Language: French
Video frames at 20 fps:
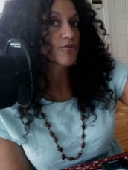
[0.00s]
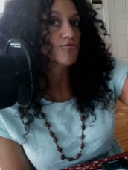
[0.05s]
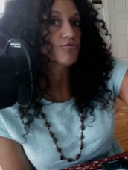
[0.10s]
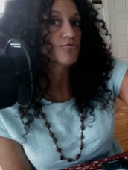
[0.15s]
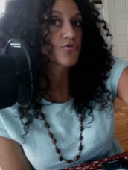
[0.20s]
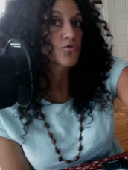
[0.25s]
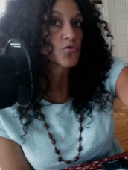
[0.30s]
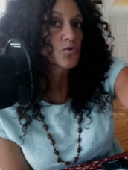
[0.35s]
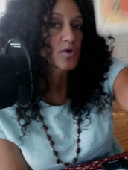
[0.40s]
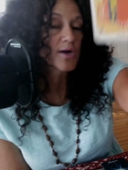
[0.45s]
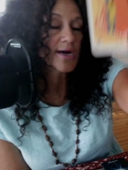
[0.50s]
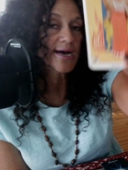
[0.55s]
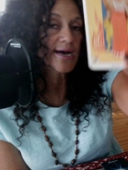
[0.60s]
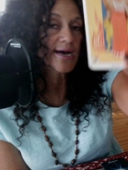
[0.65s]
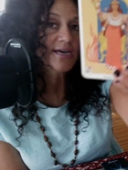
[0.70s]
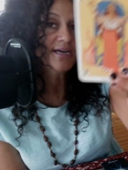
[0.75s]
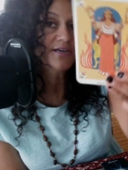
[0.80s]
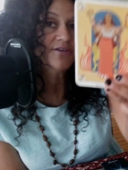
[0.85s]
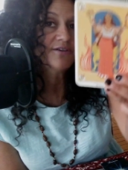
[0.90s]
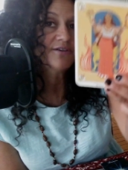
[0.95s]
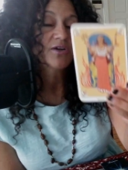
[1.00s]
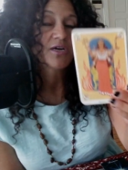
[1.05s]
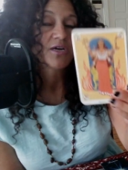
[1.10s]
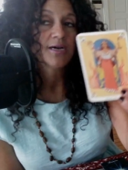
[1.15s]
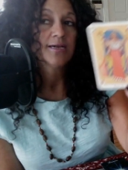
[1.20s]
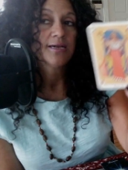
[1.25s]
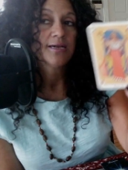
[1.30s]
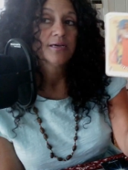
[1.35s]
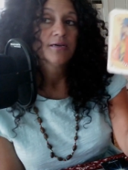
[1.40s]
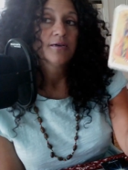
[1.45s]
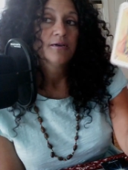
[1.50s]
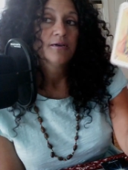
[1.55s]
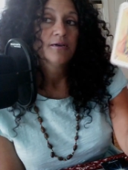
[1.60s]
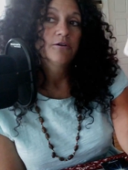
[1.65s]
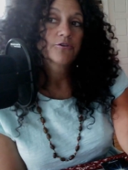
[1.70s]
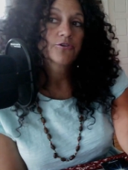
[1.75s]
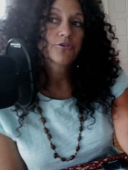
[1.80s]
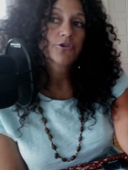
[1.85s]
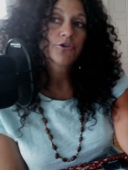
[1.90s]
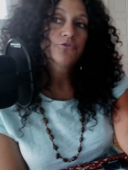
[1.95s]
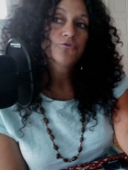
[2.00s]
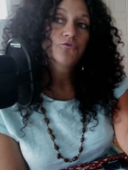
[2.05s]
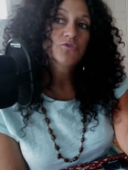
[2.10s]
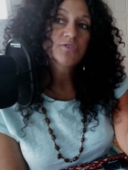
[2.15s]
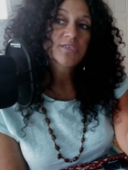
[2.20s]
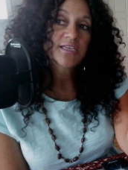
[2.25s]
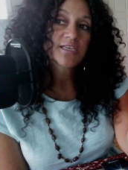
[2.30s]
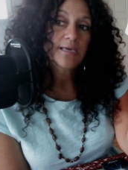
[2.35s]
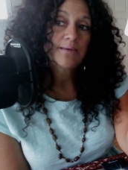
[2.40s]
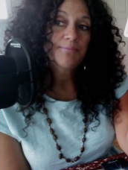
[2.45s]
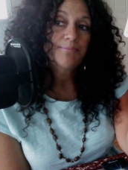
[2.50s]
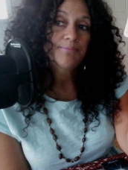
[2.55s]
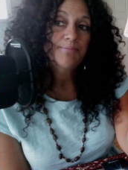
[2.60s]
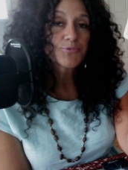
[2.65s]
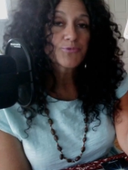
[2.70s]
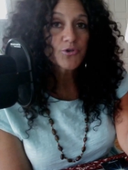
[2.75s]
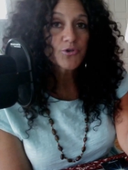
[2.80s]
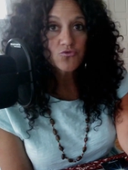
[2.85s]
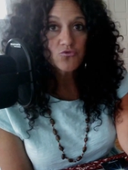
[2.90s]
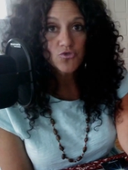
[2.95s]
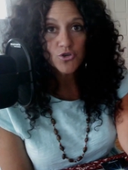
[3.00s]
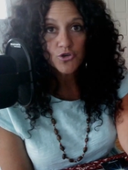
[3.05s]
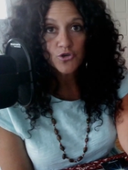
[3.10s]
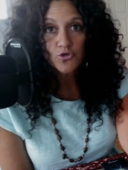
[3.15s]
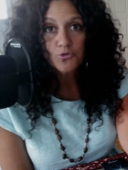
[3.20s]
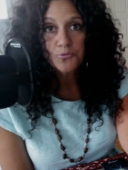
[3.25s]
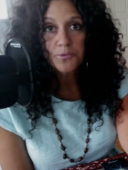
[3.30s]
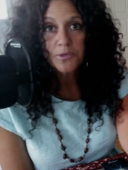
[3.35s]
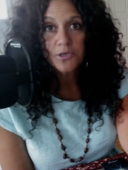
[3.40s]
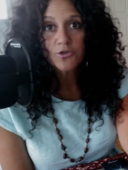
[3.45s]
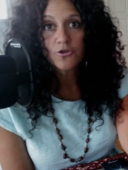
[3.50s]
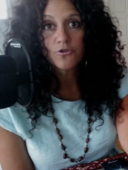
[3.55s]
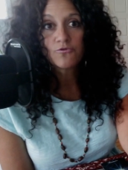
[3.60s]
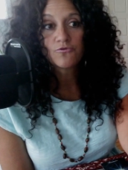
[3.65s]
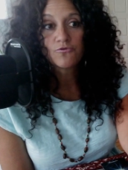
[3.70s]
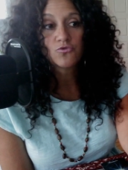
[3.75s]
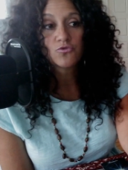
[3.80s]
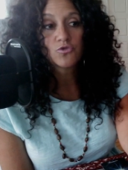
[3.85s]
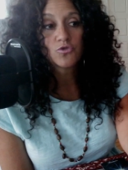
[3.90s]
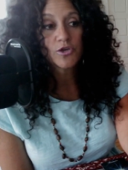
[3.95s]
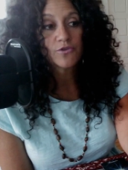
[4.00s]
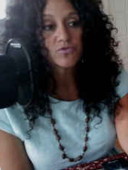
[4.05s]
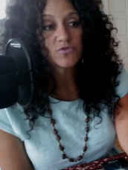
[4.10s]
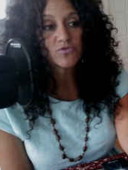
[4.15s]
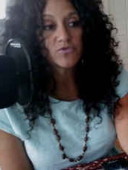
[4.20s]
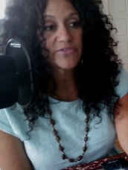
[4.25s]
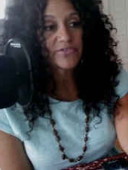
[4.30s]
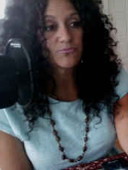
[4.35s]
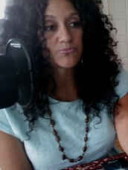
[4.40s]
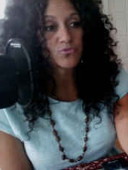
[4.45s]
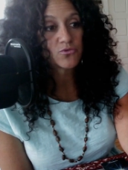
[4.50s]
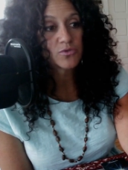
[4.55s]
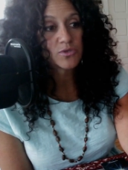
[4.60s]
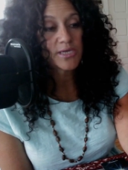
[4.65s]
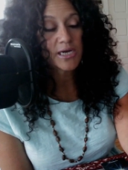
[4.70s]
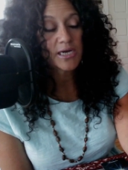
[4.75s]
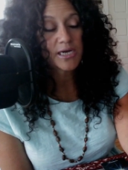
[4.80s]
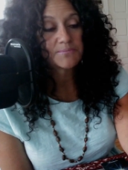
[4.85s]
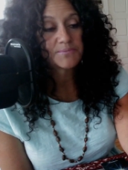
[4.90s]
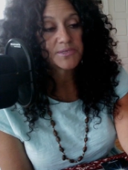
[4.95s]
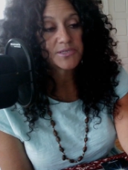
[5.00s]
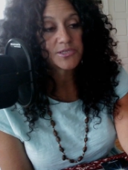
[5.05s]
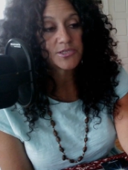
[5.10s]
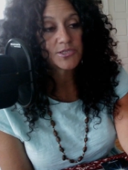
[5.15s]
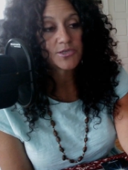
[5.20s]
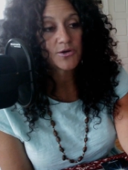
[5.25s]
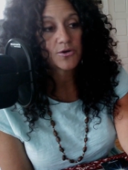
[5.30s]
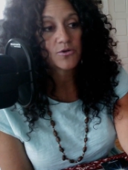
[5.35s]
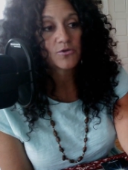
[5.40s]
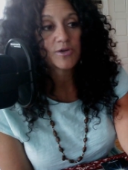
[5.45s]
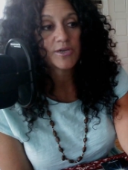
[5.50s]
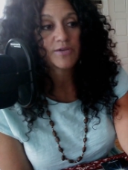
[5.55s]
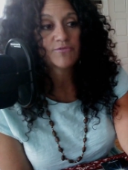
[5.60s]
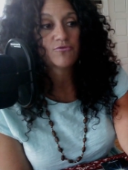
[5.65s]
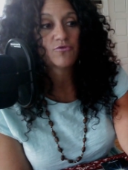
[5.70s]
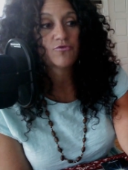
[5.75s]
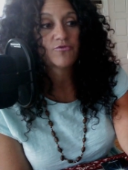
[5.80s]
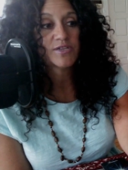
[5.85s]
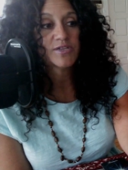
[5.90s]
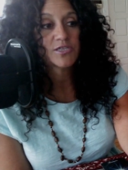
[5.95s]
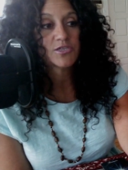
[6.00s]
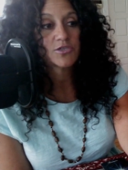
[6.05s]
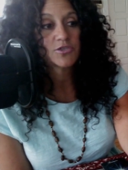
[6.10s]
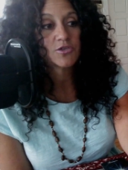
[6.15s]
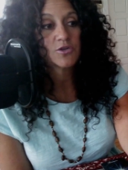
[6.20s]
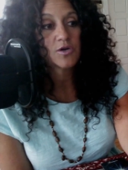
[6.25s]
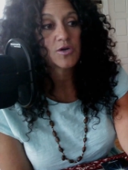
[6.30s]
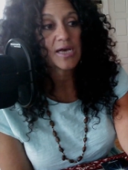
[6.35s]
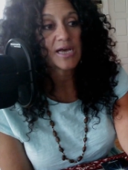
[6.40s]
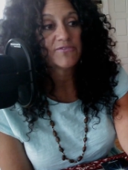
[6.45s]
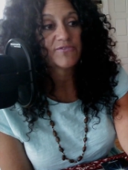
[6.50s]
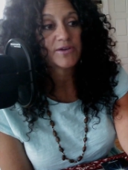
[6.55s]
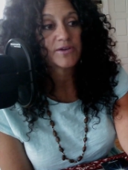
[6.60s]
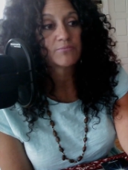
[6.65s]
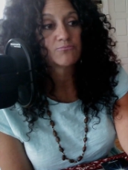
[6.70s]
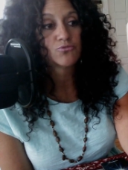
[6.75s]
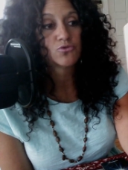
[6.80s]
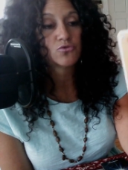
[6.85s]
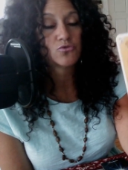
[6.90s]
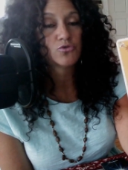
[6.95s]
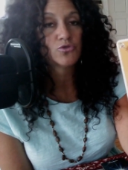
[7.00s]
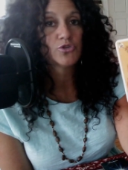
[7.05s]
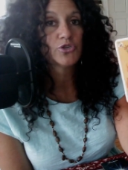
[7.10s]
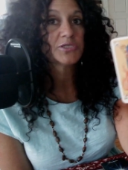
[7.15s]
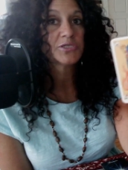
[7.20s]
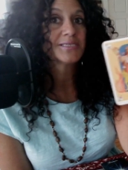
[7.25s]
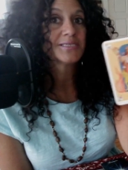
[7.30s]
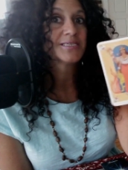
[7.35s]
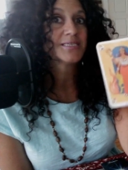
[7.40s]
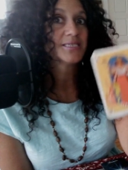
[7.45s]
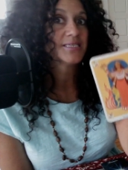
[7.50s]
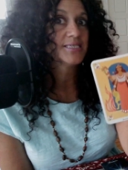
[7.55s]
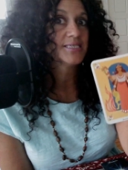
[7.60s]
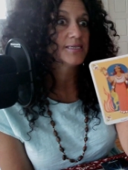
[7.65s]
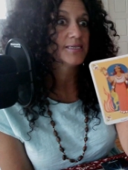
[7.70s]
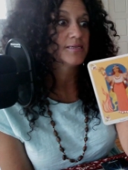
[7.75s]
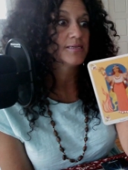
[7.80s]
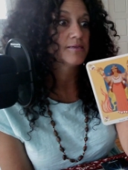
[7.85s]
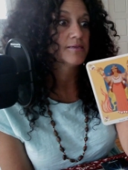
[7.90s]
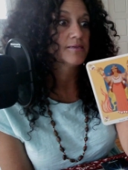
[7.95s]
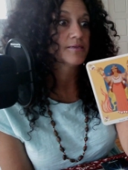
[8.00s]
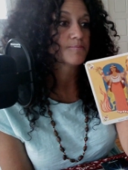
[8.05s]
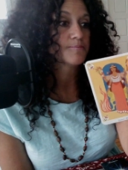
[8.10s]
vos rêves que vous êtes capable de vous occuper de vous, que vous avez beaucoup d'ambition et vous faites ça avec beaucoup de style.